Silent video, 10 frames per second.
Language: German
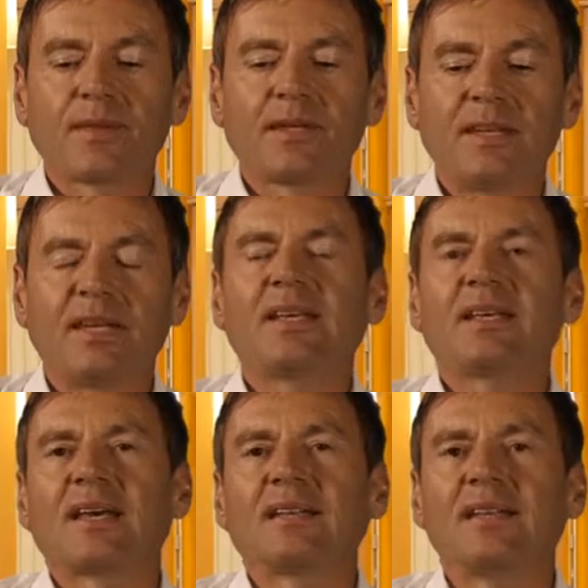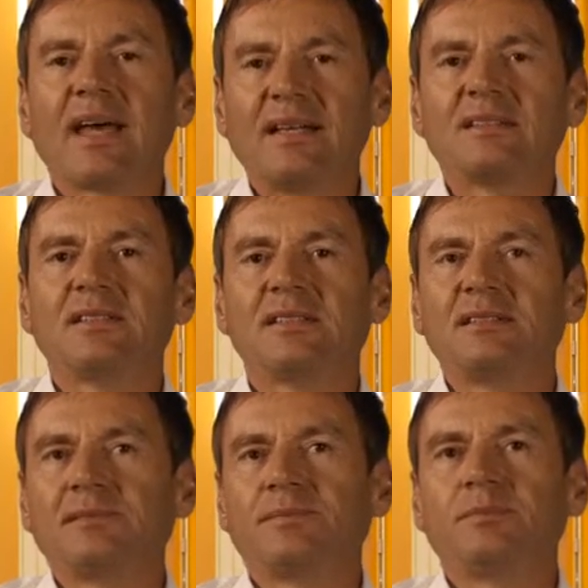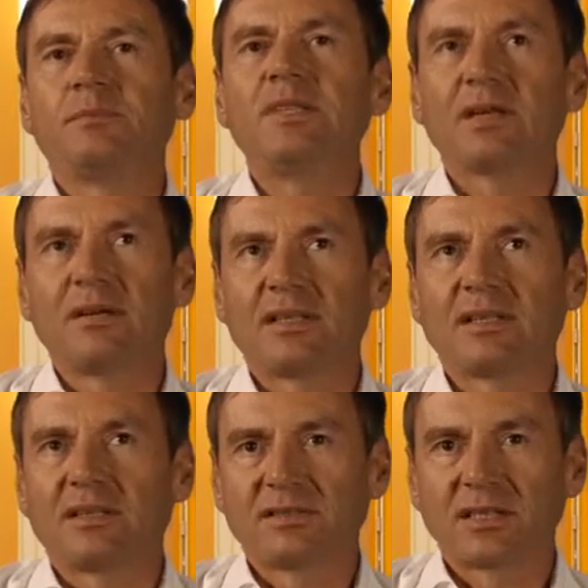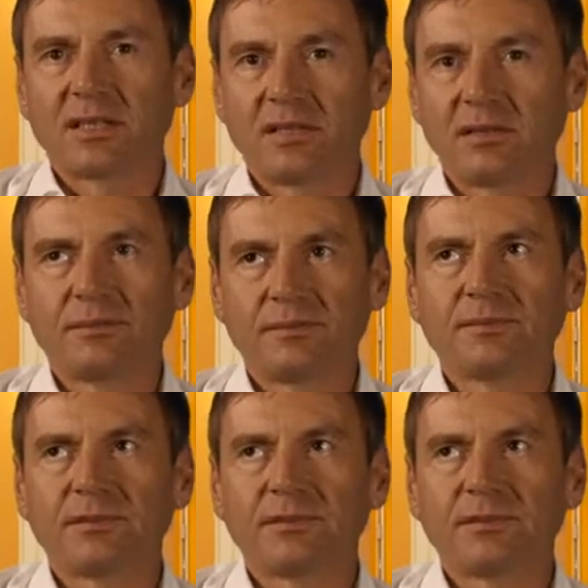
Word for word: Tätigkeiten der einzelnen Mitarbeiter ganz genau.